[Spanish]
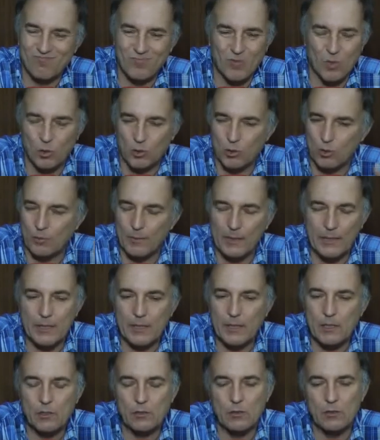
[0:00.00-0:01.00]
otro
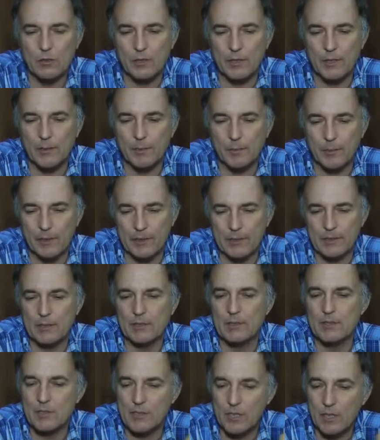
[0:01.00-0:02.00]
manejo, y después
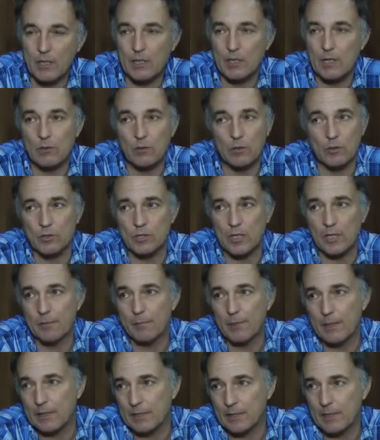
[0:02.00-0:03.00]
seca, cuando ya la
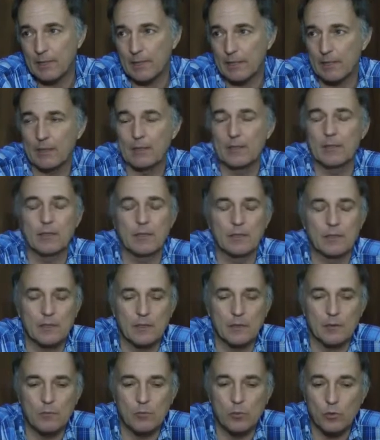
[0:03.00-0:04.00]
planta
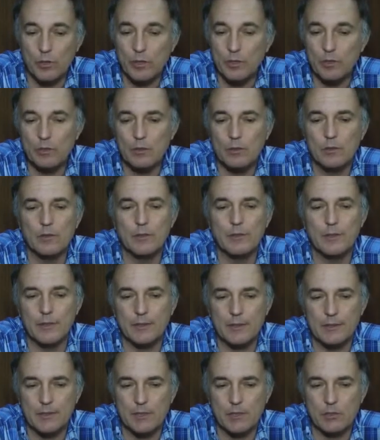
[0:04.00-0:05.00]
este, murió,
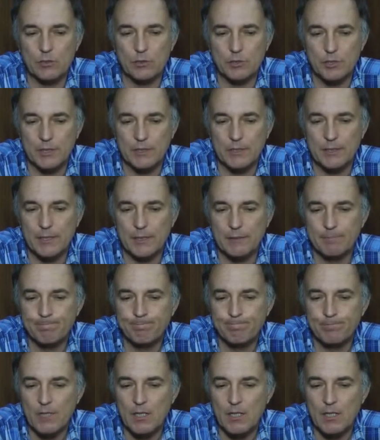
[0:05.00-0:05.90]
eh, se cosecha,